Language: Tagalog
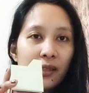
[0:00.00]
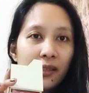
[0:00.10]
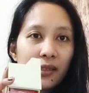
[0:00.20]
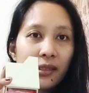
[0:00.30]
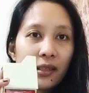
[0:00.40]

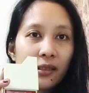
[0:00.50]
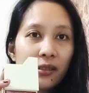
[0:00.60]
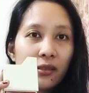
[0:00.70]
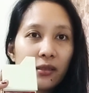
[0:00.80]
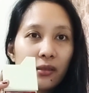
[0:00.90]
Kasi natin
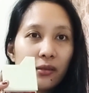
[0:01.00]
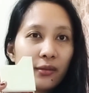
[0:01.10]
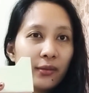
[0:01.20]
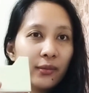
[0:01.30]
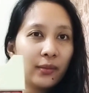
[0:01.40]

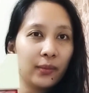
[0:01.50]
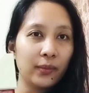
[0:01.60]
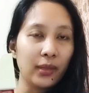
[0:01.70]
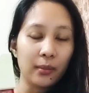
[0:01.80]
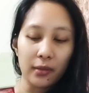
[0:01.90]
yung
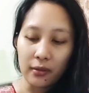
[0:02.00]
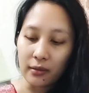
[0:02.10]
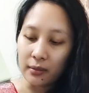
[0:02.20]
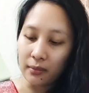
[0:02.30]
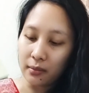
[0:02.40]
bubble
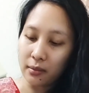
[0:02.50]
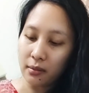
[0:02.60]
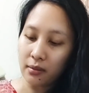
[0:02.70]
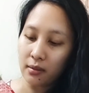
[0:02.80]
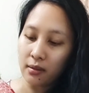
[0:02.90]
wrap.
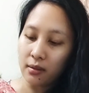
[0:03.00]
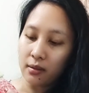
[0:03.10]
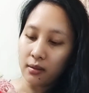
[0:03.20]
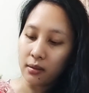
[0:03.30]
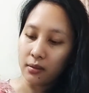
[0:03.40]

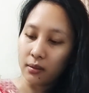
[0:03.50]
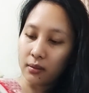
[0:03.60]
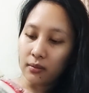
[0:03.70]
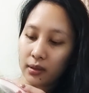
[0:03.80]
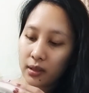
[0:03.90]

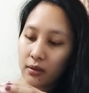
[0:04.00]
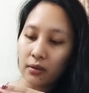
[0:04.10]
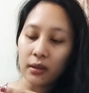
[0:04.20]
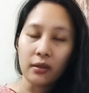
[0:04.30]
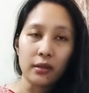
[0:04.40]
O, andito
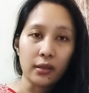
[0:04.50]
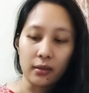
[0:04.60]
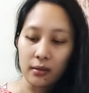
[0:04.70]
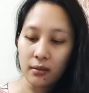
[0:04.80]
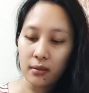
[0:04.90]
yung ano niya.
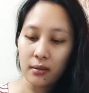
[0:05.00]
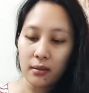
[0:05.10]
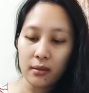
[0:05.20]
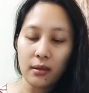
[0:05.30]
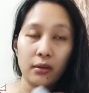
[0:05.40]

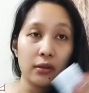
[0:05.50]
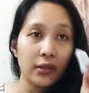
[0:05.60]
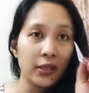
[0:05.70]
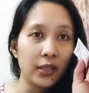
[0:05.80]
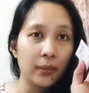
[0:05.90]
Andito yung
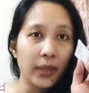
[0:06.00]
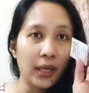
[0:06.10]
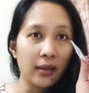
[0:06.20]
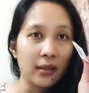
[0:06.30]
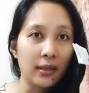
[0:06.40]

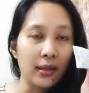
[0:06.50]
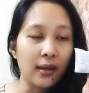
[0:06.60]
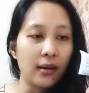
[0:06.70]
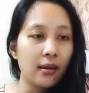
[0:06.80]
certificate niya sa